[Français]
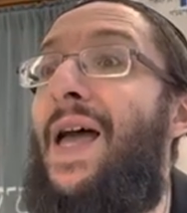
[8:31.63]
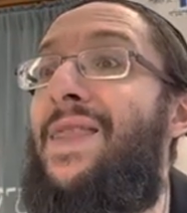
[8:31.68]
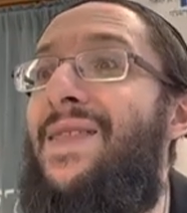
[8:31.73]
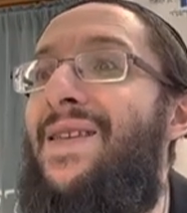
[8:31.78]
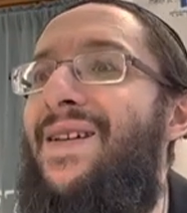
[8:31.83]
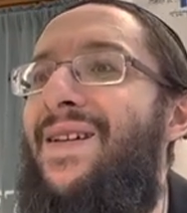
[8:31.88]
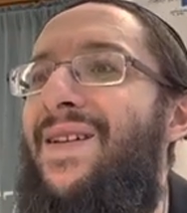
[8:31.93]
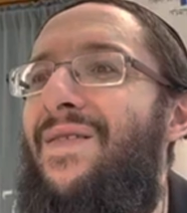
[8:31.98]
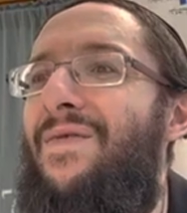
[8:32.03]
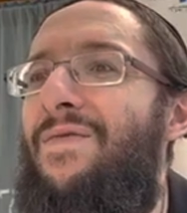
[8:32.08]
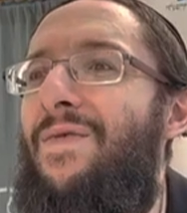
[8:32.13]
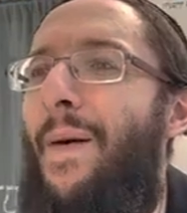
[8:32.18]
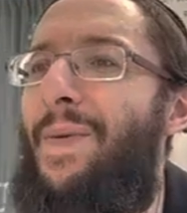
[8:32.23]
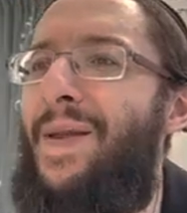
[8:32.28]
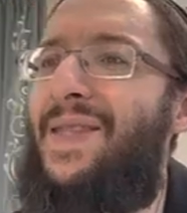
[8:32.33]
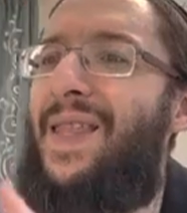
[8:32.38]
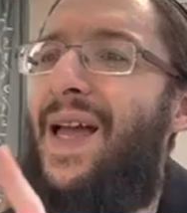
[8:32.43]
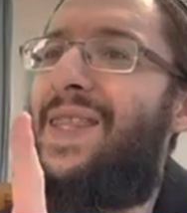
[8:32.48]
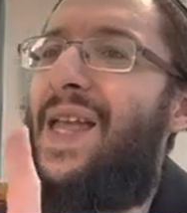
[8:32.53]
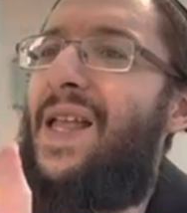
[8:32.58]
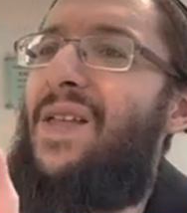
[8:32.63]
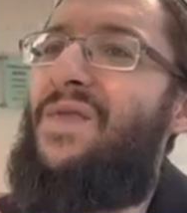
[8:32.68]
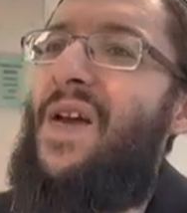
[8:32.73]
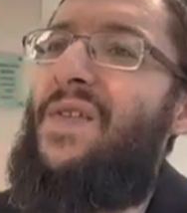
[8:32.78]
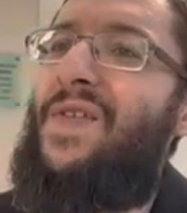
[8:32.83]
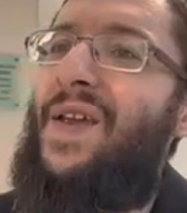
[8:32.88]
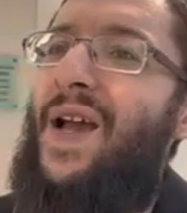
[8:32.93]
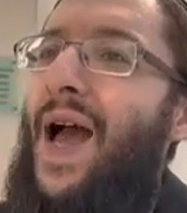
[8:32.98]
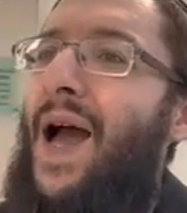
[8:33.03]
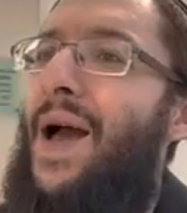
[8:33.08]
Vous vous rappelez Datan
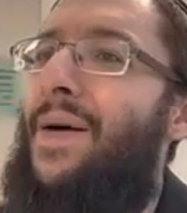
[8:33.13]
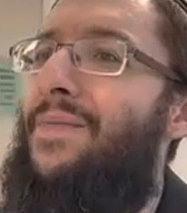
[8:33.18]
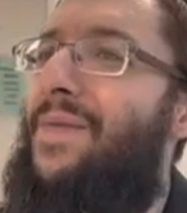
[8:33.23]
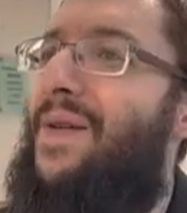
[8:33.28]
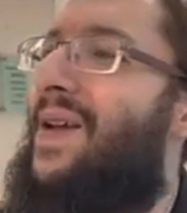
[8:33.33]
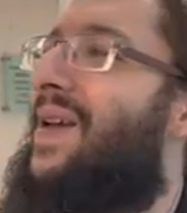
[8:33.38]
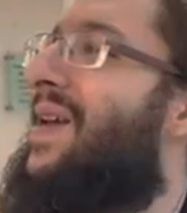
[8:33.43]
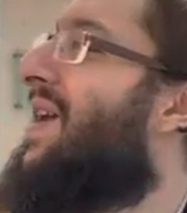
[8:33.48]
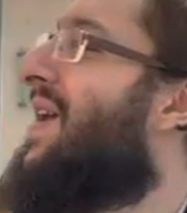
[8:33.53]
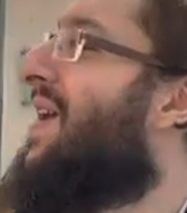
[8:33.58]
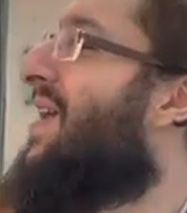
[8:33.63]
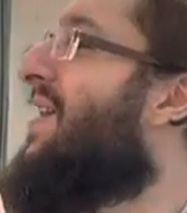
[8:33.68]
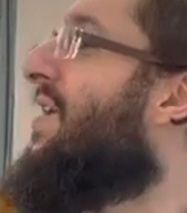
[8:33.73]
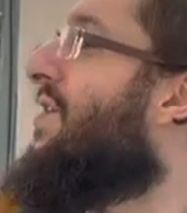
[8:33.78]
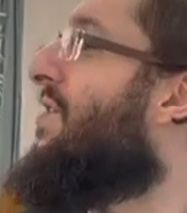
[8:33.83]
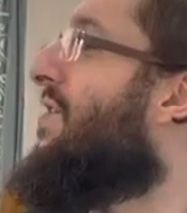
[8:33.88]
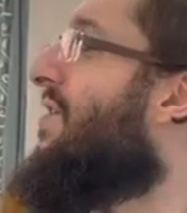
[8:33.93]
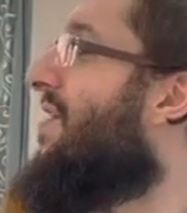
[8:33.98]
Vaviram ah,